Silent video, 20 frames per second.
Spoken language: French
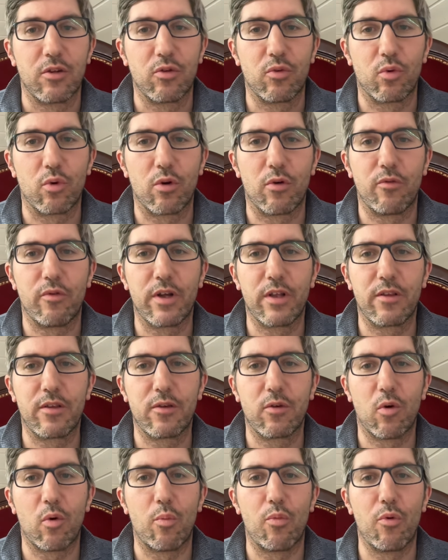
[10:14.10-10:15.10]
Donc en
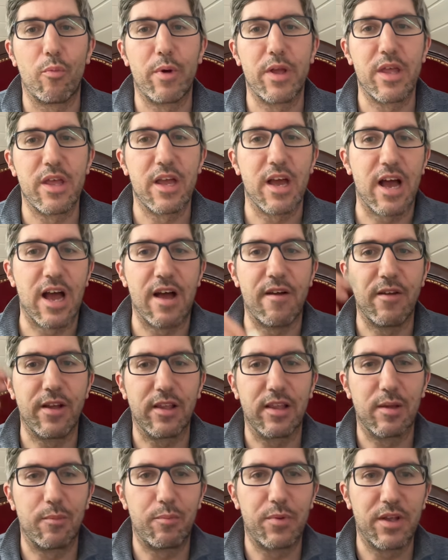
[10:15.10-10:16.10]
fait, on peut payer
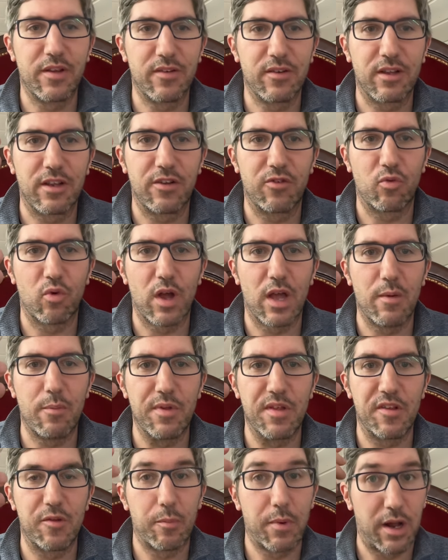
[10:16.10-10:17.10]
avec des pièces qui sont
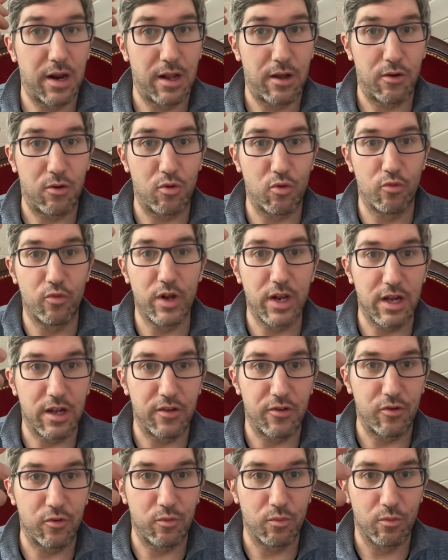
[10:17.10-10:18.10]
émises par la
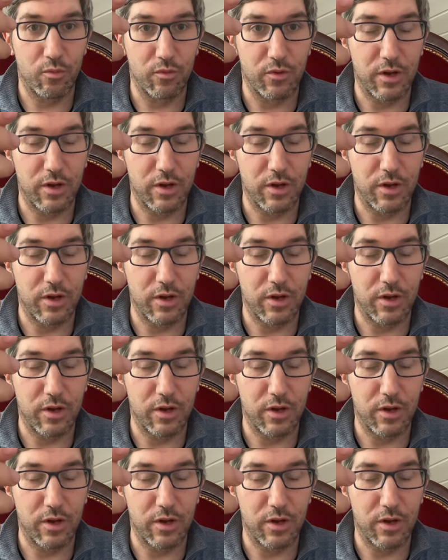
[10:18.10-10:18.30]
Confédération.